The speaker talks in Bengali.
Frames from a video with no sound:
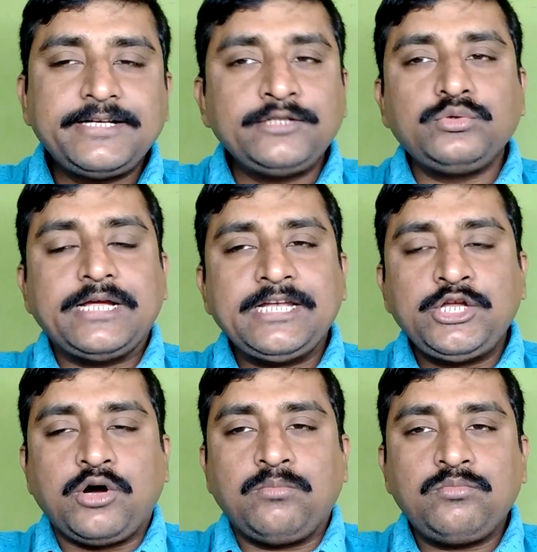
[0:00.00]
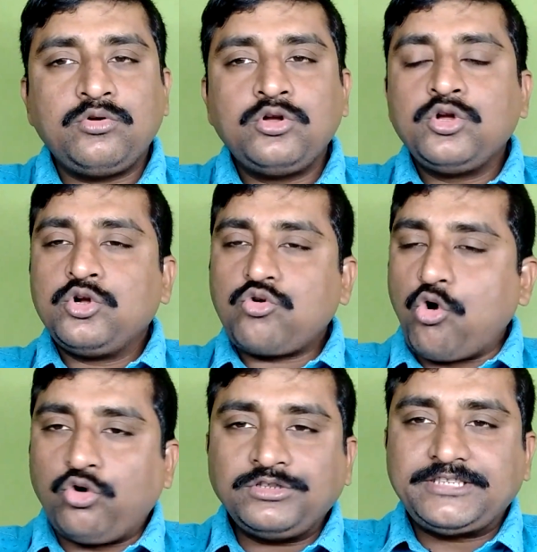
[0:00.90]
কিন্তু এই নিয়ম
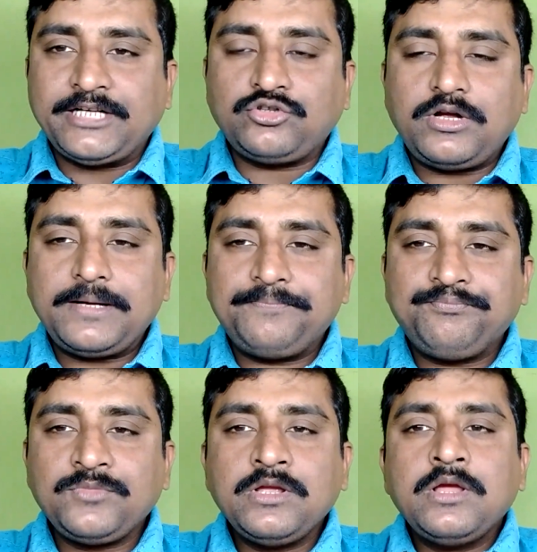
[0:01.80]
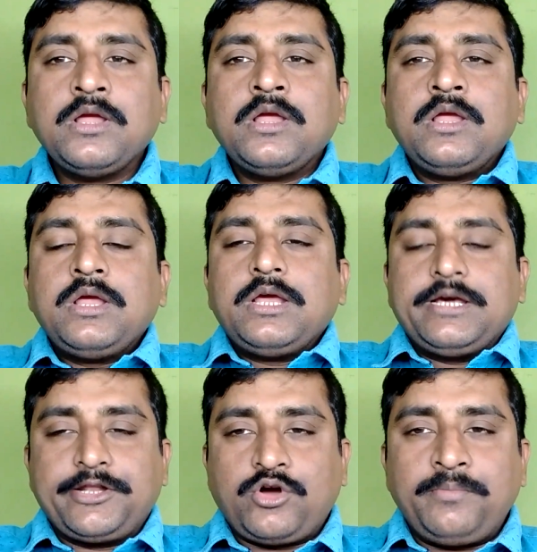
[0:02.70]
কখন চেঞ্জ হয়
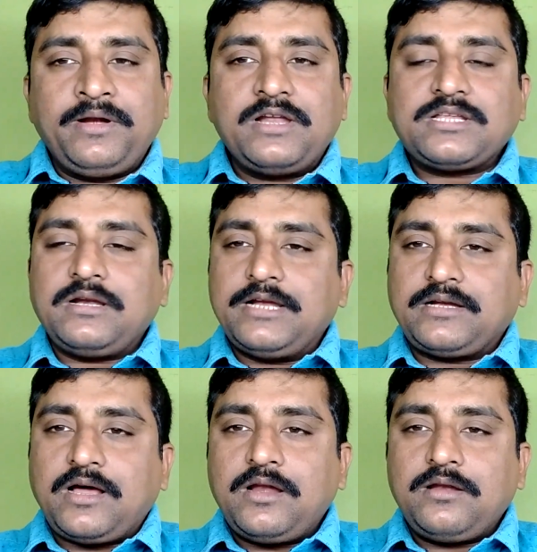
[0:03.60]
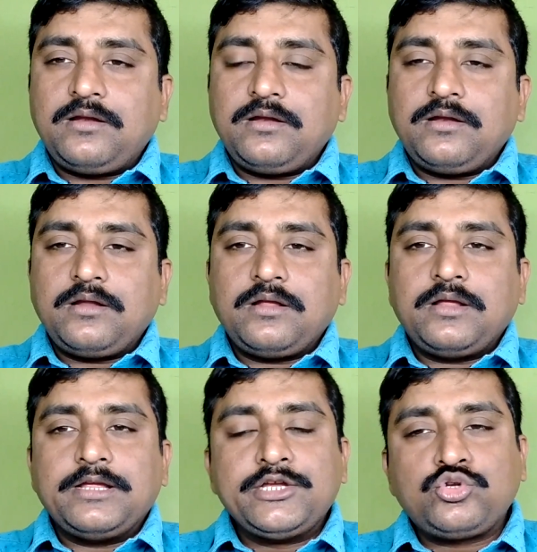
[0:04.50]
রেকমেন্ডেশন লেটার
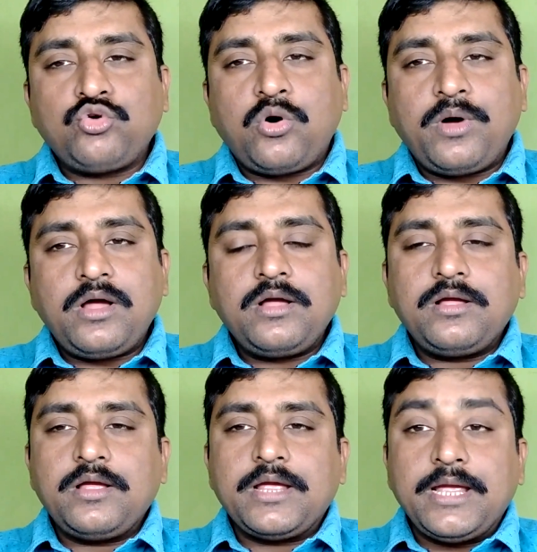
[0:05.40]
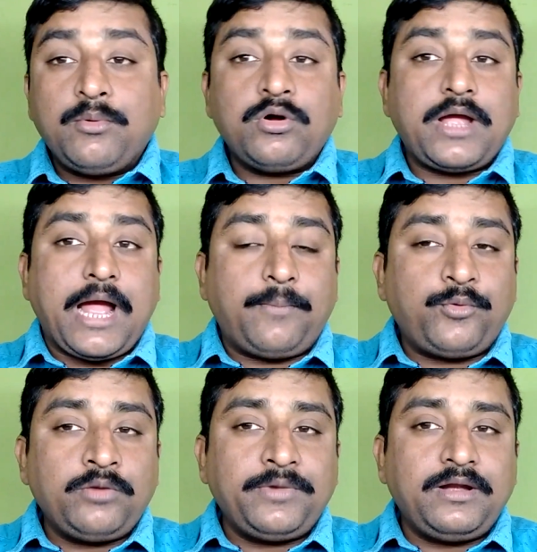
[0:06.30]
ইস্যু হওয়া এবং
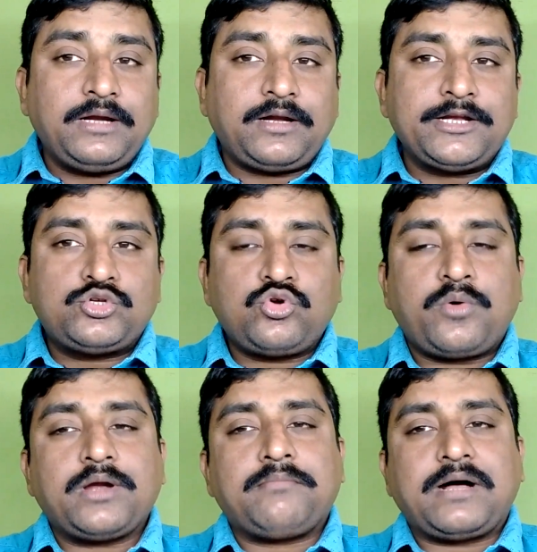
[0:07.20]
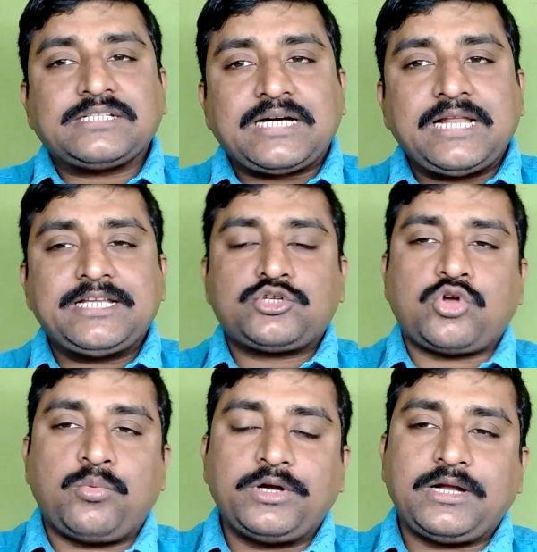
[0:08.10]
অ্যাপয়েন্টমেন্ট লেটার ইস্যু হওয়ার মাঝখানে যে
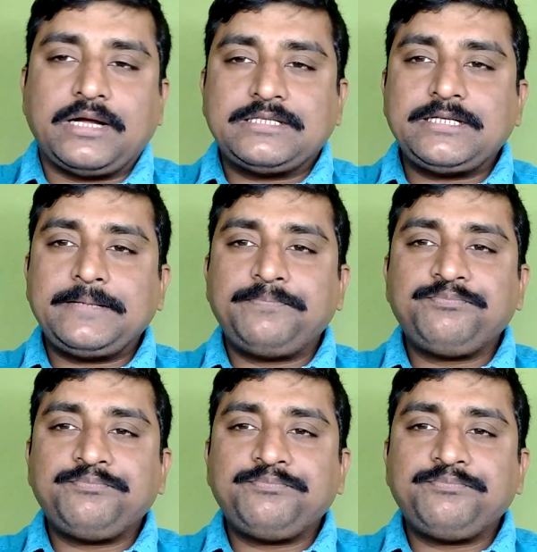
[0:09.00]
সময়টা আছে